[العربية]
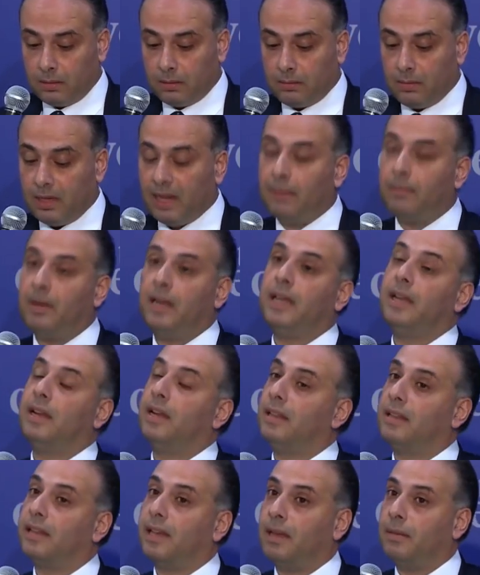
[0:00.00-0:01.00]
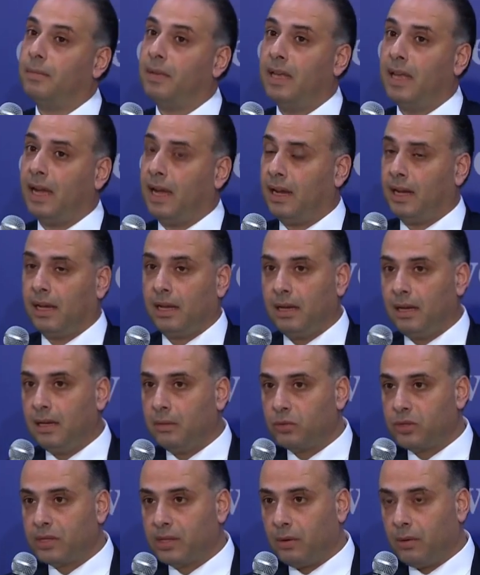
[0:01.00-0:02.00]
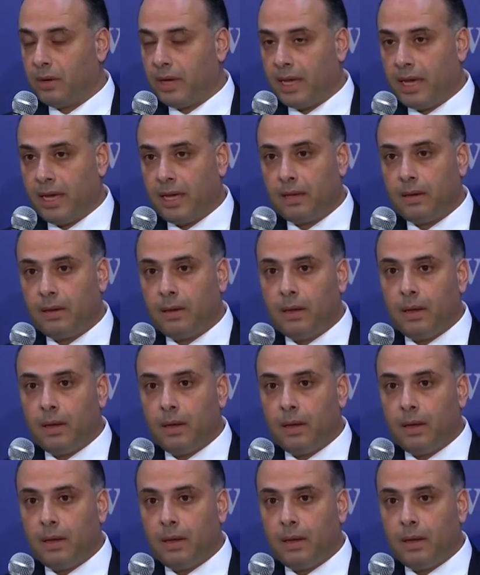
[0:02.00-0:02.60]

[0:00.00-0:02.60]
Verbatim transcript: بالعملية الانتخابية على كل المستويات